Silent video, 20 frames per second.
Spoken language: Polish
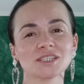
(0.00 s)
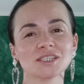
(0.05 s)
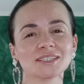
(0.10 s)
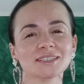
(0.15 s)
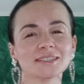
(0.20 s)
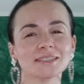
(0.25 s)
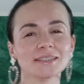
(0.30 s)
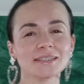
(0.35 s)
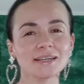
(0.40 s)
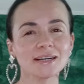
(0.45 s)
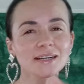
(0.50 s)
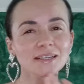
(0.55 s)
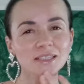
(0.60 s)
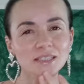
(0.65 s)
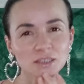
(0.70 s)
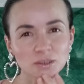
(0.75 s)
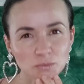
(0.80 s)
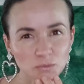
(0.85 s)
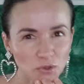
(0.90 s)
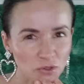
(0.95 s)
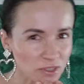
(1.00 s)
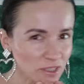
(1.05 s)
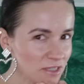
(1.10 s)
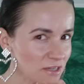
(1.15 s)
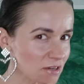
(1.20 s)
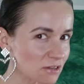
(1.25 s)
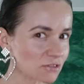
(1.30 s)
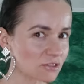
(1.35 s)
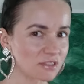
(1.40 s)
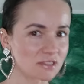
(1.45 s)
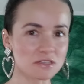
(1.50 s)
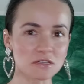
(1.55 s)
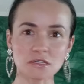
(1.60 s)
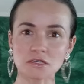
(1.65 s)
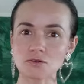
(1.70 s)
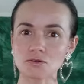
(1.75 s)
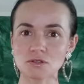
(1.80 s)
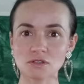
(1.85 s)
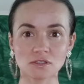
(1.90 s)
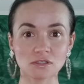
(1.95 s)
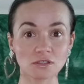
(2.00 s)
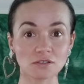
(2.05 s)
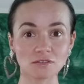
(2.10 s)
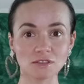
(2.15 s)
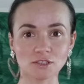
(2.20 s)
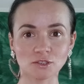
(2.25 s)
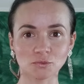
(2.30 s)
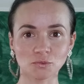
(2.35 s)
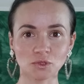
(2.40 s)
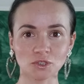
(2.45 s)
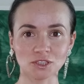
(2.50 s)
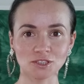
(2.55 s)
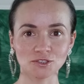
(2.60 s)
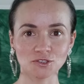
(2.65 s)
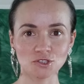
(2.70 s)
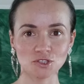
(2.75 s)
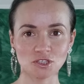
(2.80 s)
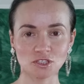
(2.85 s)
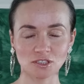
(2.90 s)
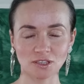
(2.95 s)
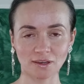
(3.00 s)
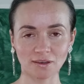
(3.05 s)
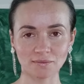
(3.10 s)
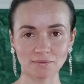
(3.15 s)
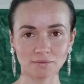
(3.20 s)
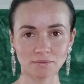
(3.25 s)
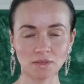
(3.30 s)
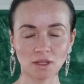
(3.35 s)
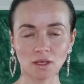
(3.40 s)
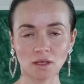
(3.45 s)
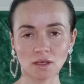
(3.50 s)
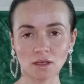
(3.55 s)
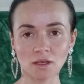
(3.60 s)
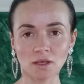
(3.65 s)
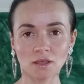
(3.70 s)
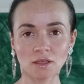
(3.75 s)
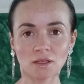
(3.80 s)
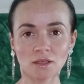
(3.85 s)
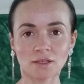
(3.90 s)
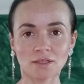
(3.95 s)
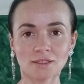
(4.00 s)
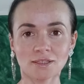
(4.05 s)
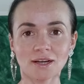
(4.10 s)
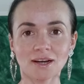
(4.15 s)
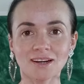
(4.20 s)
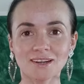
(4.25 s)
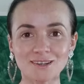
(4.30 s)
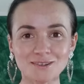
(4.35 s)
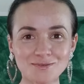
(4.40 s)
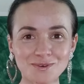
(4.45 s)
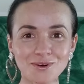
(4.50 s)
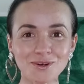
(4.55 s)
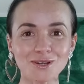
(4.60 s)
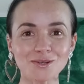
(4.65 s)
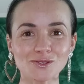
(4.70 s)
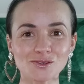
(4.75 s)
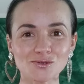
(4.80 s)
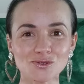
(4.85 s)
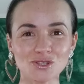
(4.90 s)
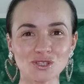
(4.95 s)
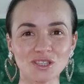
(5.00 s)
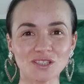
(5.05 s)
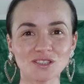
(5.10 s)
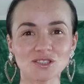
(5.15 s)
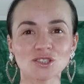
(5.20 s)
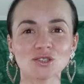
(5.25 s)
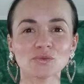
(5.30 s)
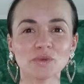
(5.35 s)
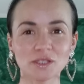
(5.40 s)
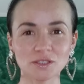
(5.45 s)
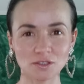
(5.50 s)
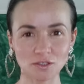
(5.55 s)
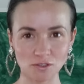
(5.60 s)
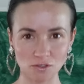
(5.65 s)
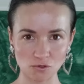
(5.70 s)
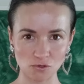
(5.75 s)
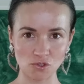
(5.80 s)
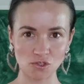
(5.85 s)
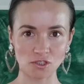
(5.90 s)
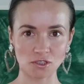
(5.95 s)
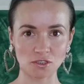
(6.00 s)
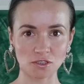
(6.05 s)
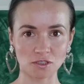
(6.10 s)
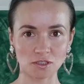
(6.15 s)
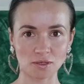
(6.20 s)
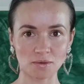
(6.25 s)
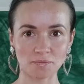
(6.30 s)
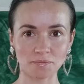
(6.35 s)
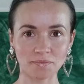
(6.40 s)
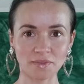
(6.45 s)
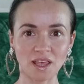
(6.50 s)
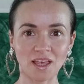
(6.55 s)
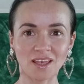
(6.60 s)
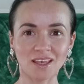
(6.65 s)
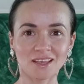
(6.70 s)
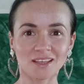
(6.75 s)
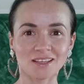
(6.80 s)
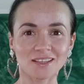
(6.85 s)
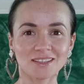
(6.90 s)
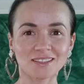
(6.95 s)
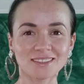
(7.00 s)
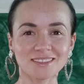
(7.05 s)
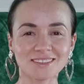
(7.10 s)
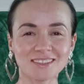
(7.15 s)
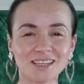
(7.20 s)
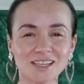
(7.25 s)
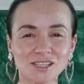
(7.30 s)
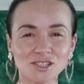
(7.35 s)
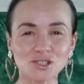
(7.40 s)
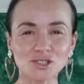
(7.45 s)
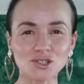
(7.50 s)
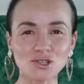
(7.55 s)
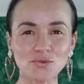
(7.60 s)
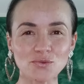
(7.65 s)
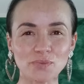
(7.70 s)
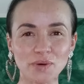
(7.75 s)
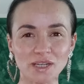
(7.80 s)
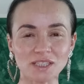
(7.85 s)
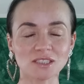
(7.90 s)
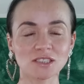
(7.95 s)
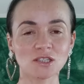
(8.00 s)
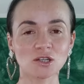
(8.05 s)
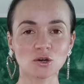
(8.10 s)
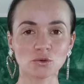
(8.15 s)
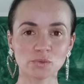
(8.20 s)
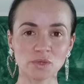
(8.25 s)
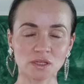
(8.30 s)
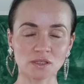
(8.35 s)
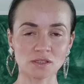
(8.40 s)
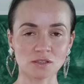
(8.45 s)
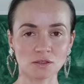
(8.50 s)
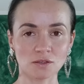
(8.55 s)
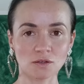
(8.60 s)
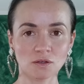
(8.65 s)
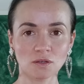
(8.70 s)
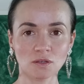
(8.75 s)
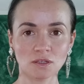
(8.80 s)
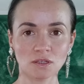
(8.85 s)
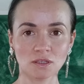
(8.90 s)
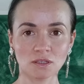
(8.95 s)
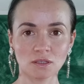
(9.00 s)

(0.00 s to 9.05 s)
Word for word: się, jak mogę rozerotyzować moje życie, jak mogę czuć się jeszcze bardziej soczyście, jeszcze bardziej kobieco.